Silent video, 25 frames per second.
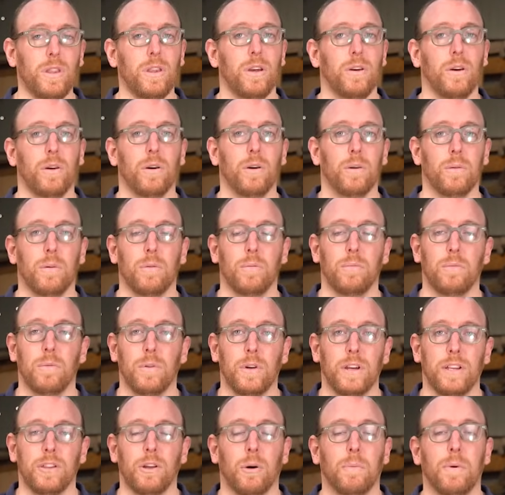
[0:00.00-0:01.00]
euh,
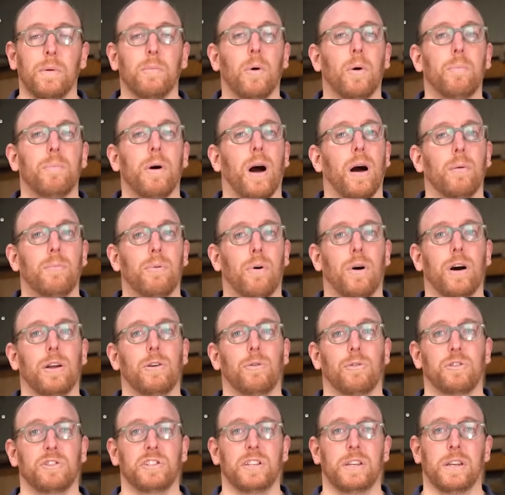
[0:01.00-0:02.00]
énormément par rapport à
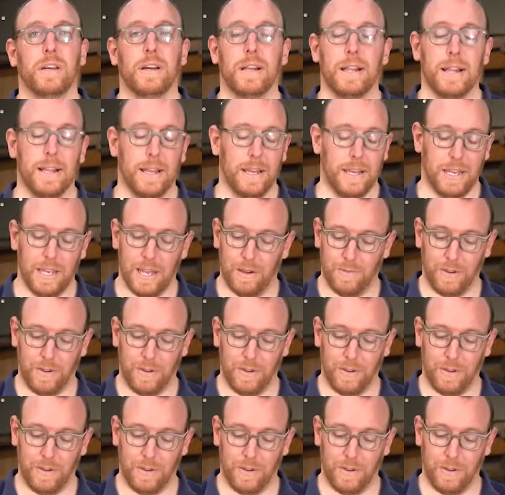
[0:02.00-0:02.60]
l'origine. Et